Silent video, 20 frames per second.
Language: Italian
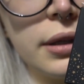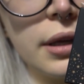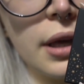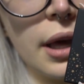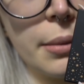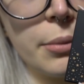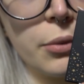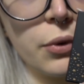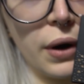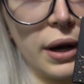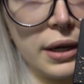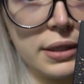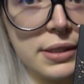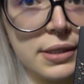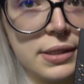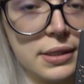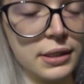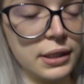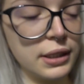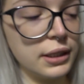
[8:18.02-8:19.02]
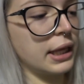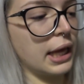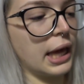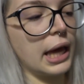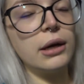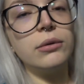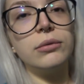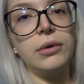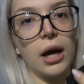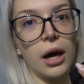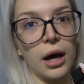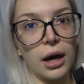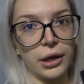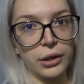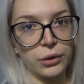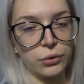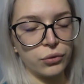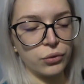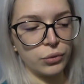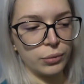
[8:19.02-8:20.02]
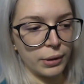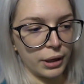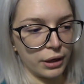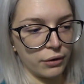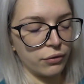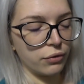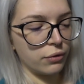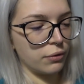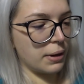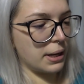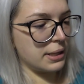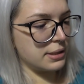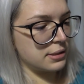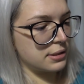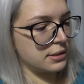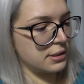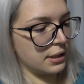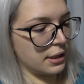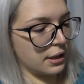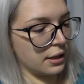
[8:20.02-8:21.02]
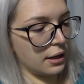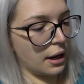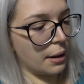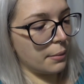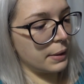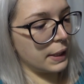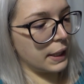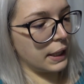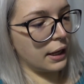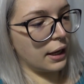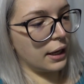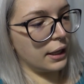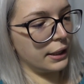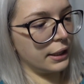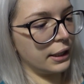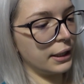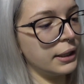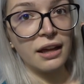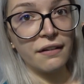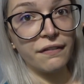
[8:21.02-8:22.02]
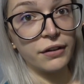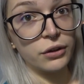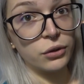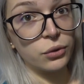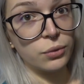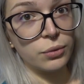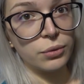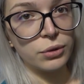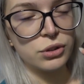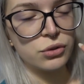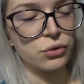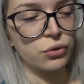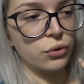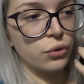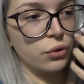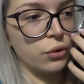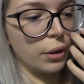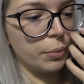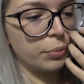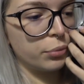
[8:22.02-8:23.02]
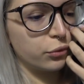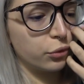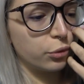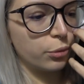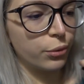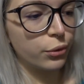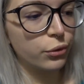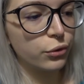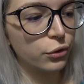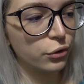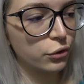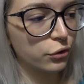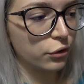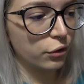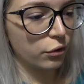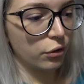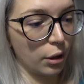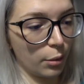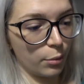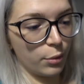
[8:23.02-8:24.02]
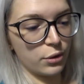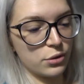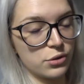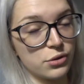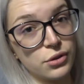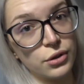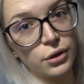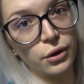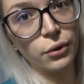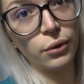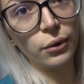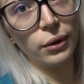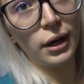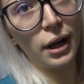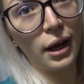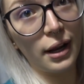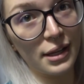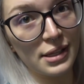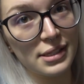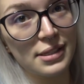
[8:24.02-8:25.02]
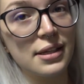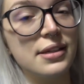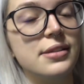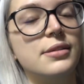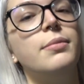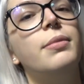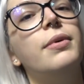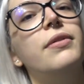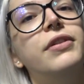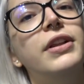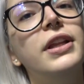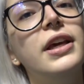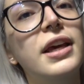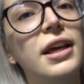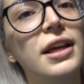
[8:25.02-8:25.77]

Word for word: di Emrazzi che è una youtuber influencer americana che ha fatto questo appunto prodotto in collaborazione con Anastasia Beverly